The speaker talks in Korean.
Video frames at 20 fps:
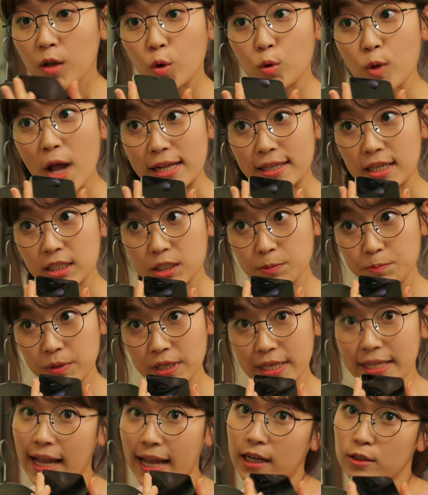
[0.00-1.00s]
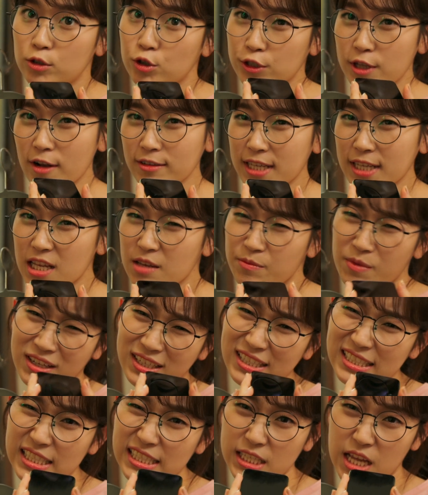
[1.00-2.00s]
너도 알다시피 내가 술석자님면
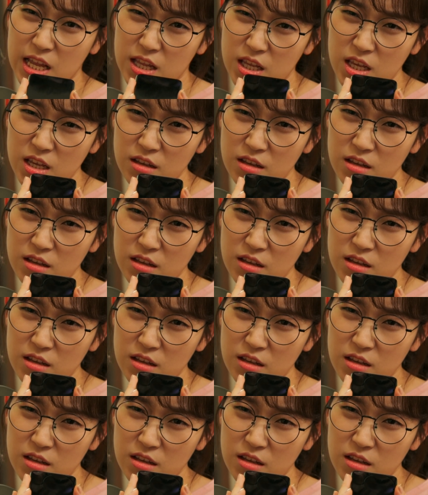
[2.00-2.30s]
끝이잖니?